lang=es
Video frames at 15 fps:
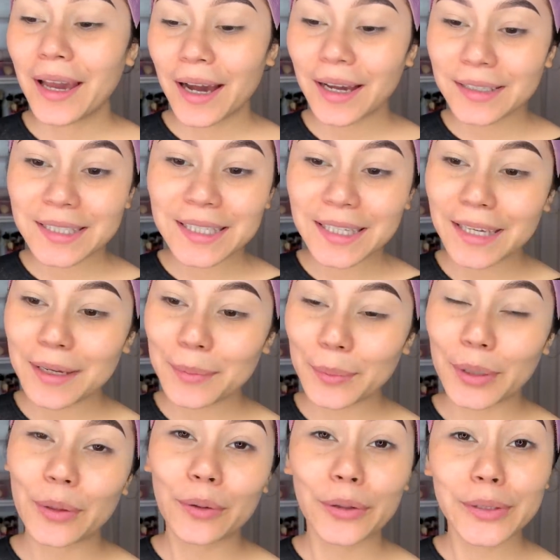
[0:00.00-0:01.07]
Así que
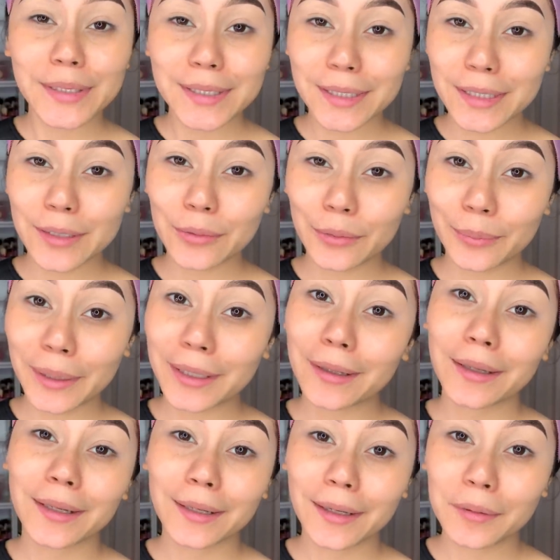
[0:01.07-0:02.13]
bueno, hoy sí un
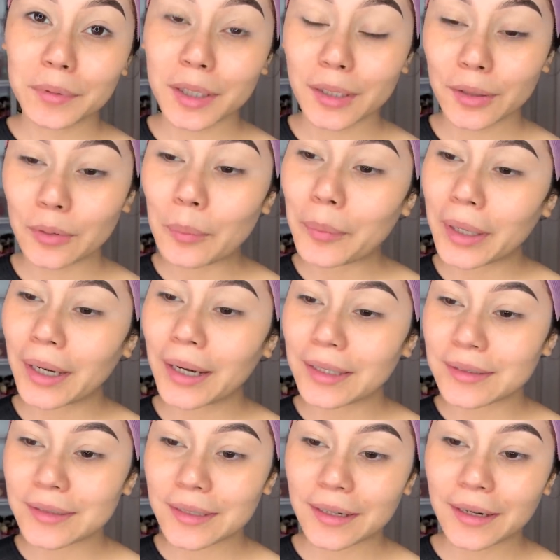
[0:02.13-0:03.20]
maquillaje navideño para la
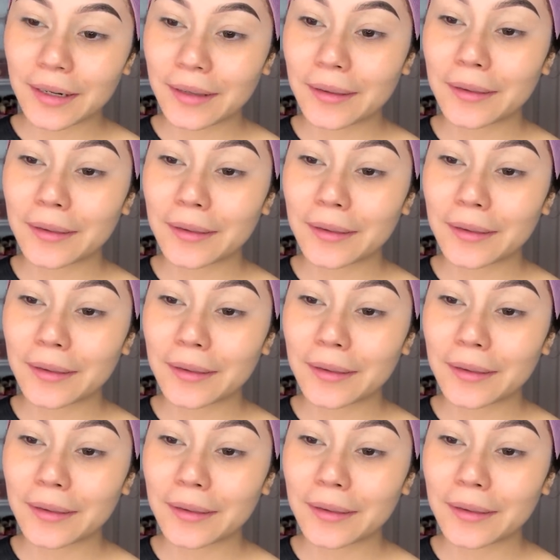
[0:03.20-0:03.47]
cena